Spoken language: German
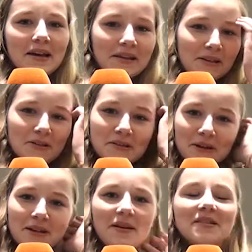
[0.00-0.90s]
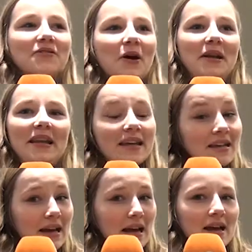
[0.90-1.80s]
Ich grüße meine beste Freundin
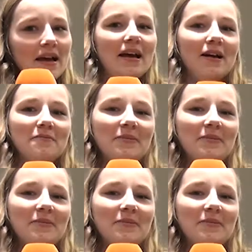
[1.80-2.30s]
Lena, ähm,